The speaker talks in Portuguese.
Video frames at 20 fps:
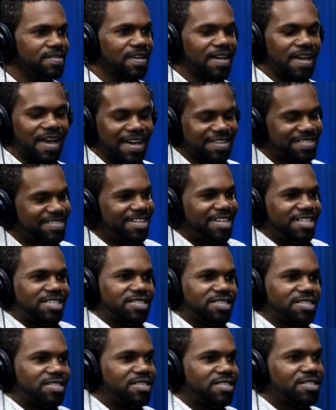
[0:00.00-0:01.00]
As igrejas
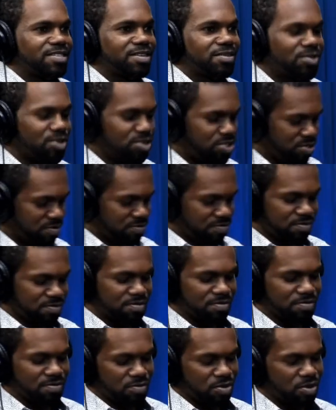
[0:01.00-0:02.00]
que estão hoje
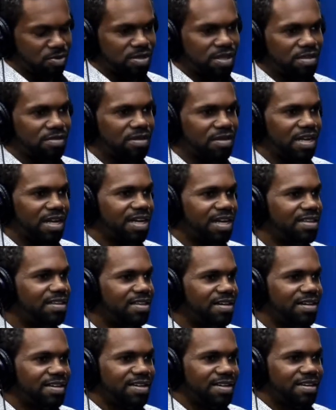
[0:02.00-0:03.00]
rodando grana,
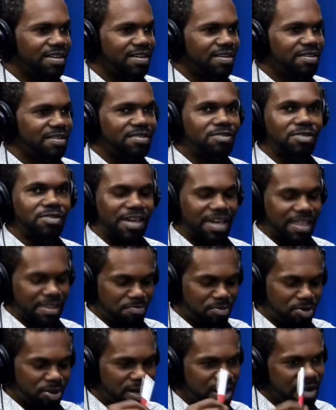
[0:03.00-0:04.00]
e aquele
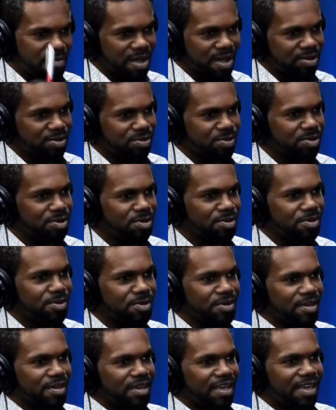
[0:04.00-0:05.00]
programa todo,
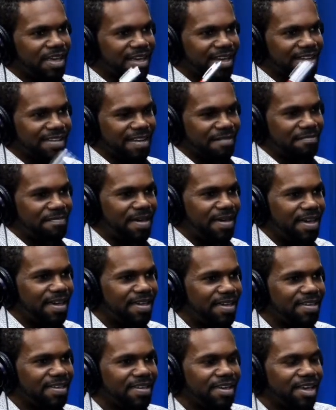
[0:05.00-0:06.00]
e canta
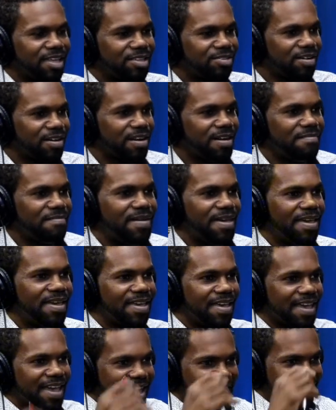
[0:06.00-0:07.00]
bem, e toca bem,
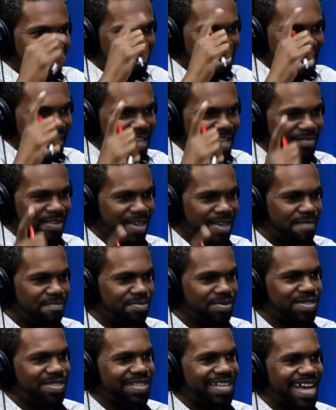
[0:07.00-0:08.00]
aquela palavra
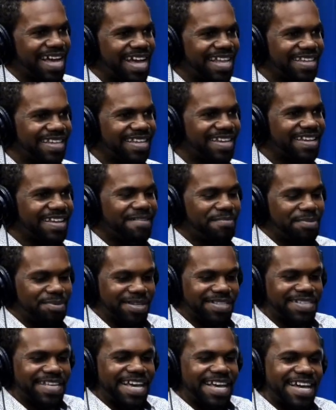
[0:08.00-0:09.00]
rebuscada, a pessoa
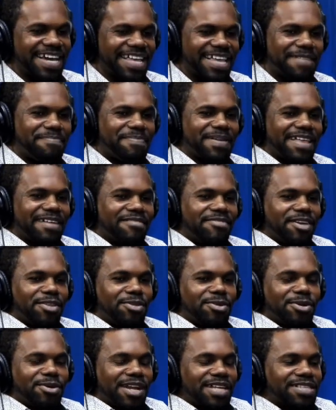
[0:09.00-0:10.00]
sai com aquela palavrinha no
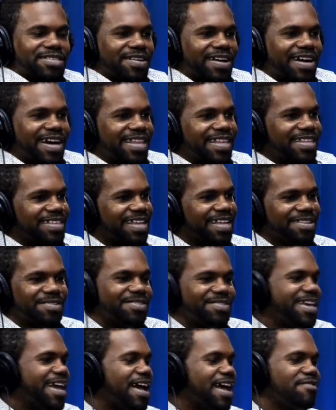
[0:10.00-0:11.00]
coração acalentada, não
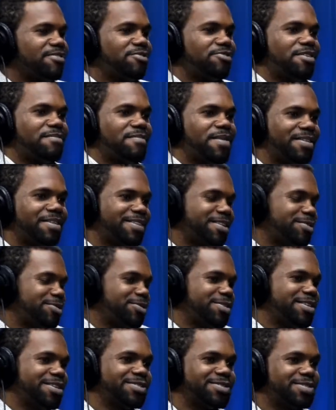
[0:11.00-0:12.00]
quer avivamento, tá tudo
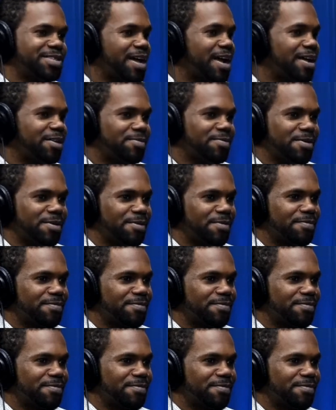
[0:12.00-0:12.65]
dando certo, irmão.